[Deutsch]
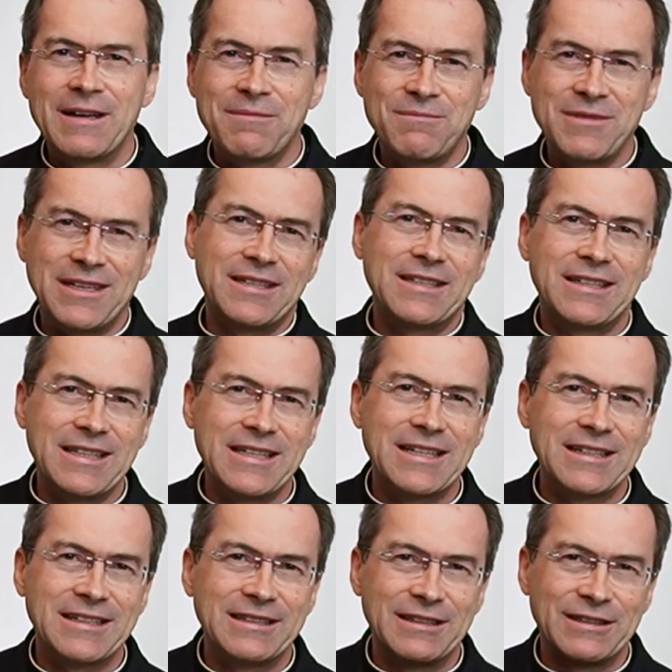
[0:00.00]
mit
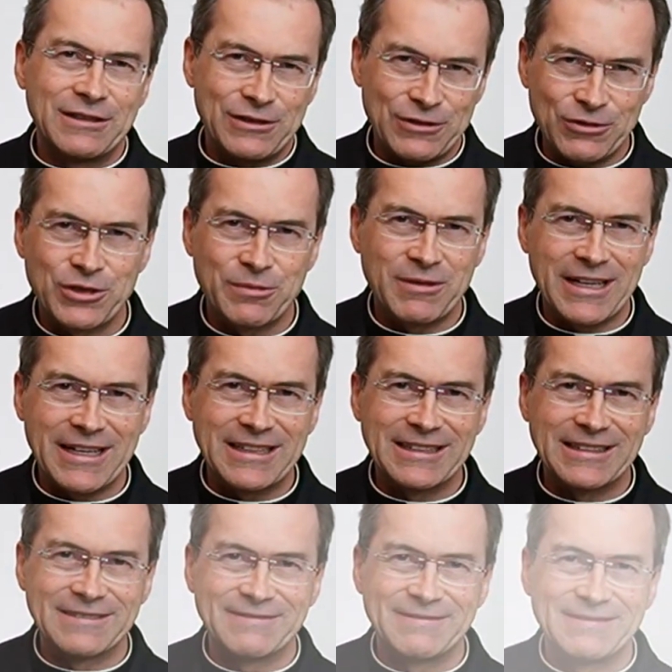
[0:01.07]
dir zu sprechen.